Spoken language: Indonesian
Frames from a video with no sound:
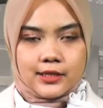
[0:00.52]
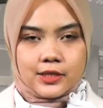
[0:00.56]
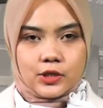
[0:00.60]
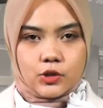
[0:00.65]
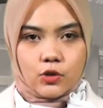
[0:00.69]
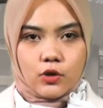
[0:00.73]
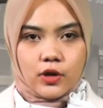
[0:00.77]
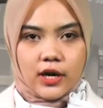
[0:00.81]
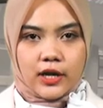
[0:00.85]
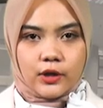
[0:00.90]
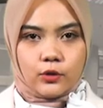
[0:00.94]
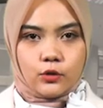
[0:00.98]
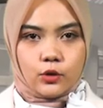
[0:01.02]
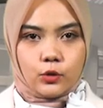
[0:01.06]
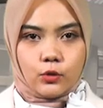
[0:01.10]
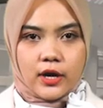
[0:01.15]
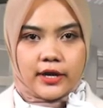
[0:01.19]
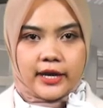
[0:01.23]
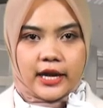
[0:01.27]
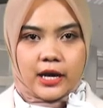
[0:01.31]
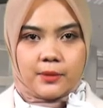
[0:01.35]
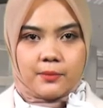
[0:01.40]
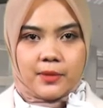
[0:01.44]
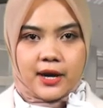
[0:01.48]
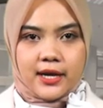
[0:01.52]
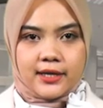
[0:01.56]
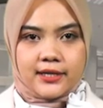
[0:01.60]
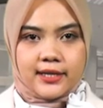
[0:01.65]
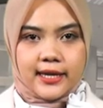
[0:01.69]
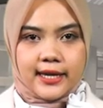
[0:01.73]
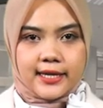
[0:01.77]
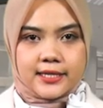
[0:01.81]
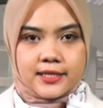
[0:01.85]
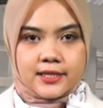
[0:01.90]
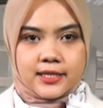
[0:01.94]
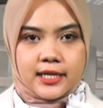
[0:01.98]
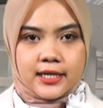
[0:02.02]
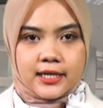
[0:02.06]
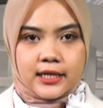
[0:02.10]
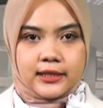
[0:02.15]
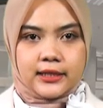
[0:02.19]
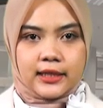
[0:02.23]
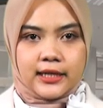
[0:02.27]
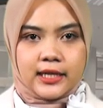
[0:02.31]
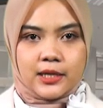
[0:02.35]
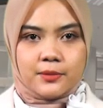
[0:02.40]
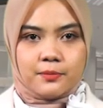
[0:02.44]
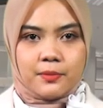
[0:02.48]
Seorang guru agama di SD
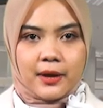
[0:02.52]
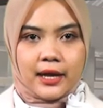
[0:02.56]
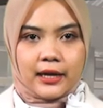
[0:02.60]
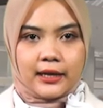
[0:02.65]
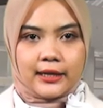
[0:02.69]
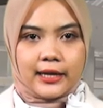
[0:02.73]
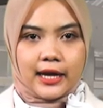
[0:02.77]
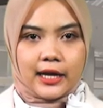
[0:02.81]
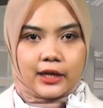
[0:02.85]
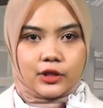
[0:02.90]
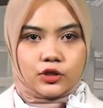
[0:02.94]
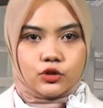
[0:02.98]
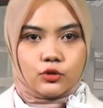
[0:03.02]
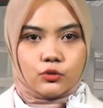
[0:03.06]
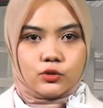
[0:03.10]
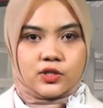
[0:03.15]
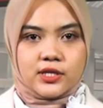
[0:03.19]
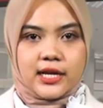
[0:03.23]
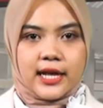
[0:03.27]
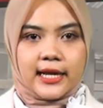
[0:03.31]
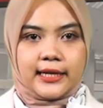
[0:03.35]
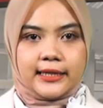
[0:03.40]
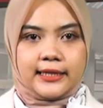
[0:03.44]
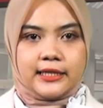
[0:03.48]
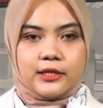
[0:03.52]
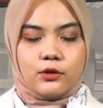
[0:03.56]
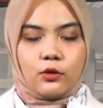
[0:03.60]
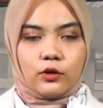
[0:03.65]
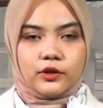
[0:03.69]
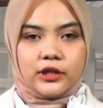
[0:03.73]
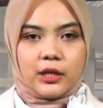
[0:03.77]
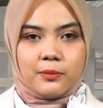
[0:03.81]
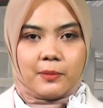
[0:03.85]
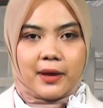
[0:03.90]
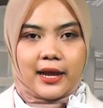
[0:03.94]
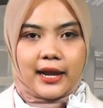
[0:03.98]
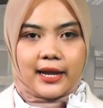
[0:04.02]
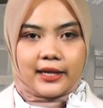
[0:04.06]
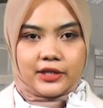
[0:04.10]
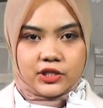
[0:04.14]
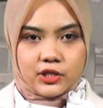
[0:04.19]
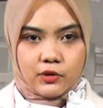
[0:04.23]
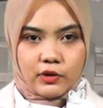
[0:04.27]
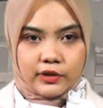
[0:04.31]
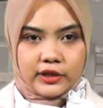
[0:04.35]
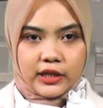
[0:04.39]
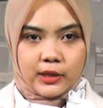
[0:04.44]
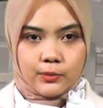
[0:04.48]
Negeri Bale Arjosari, Kota Malang,
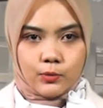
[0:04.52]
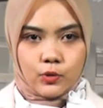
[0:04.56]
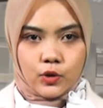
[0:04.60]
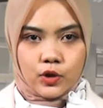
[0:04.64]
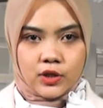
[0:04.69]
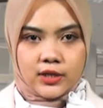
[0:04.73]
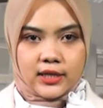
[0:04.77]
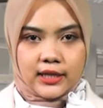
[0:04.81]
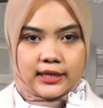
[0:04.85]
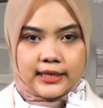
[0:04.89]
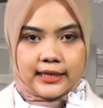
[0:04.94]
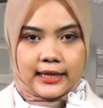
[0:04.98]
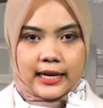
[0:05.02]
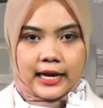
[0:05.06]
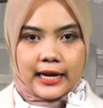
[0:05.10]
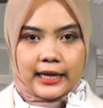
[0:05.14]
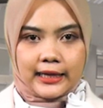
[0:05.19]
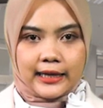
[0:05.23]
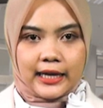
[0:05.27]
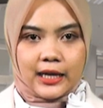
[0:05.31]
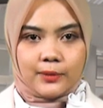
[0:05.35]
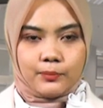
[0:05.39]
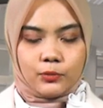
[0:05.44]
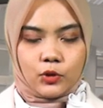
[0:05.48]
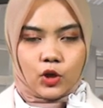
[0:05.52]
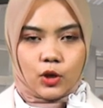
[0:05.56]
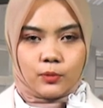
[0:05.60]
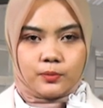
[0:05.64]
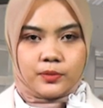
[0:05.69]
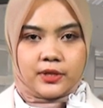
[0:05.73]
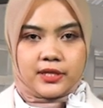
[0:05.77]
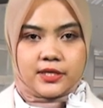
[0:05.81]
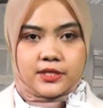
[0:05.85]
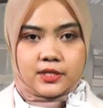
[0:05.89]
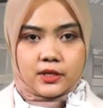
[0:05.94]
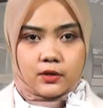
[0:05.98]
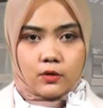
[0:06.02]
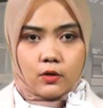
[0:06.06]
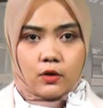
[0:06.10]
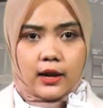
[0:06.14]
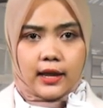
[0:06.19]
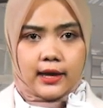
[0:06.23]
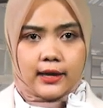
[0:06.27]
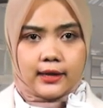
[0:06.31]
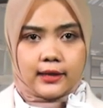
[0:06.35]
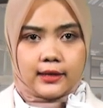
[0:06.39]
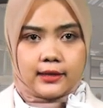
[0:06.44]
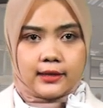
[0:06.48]
Jawa Timur kehilangan laptop di
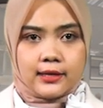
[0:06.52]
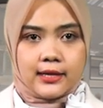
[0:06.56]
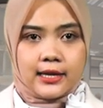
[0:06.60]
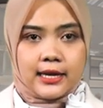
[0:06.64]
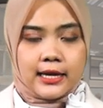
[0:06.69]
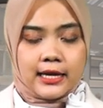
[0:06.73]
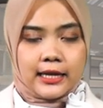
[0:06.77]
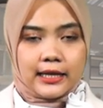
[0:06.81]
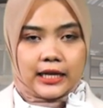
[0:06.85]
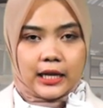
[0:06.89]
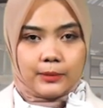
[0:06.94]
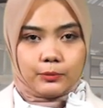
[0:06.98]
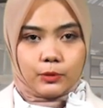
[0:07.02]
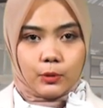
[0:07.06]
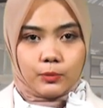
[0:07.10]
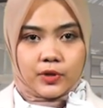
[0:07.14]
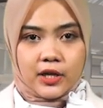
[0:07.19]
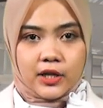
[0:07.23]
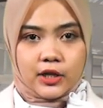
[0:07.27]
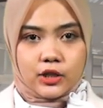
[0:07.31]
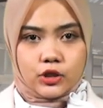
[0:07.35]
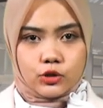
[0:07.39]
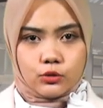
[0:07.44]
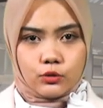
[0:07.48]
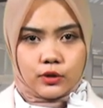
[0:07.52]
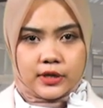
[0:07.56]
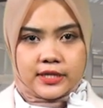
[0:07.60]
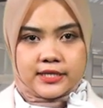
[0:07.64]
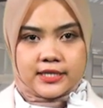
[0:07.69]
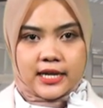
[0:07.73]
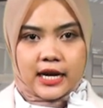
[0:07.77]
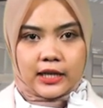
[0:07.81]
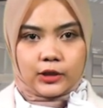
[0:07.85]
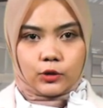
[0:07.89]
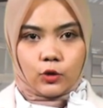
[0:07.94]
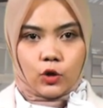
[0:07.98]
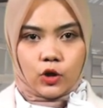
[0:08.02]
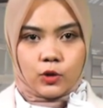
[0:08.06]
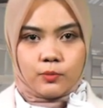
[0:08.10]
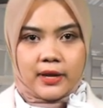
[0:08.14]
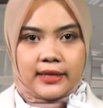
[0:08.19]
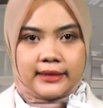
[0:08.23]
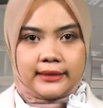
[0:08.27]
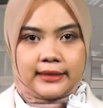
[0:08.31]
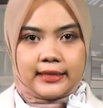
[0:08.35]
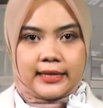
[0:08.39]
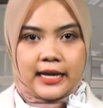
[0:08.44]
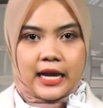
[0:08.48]
sekolah. Laptopnya dicuri saat
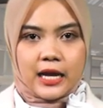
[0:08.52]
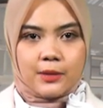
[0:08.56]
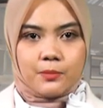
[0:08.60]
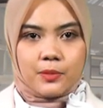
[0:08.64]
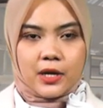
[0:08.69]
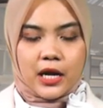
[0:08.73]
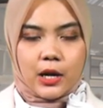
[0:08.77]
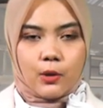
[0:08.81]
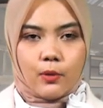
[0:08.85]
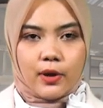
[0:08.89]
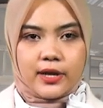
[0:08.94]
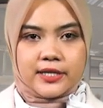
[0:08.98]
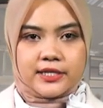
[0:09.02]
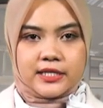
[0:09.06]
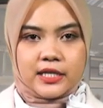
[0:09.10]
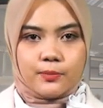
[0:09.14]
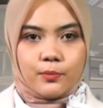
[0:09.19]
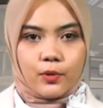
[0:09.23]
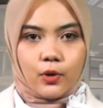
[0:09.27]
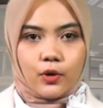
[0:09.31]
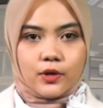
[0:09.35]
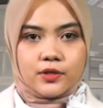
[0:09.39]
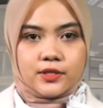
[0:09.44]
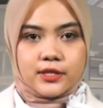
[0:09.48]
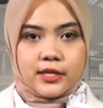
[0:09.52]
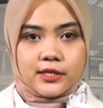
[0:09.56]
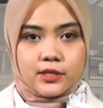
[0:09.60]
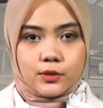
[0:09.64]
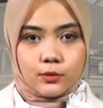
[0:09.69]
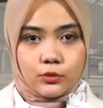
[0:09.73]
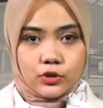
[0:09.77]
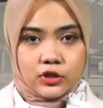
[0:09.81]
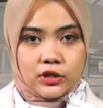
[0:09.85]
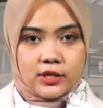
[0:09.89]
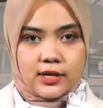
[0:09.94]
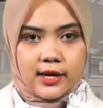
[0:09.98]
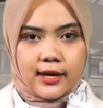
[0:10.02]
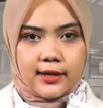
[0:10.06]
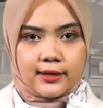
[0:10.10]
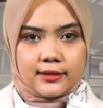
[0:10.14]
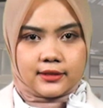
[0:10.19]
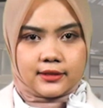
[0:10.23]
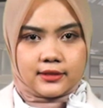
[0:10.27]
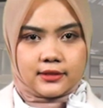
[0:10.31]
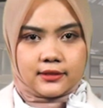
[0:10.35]
korban tengah mengawasi proses ujian.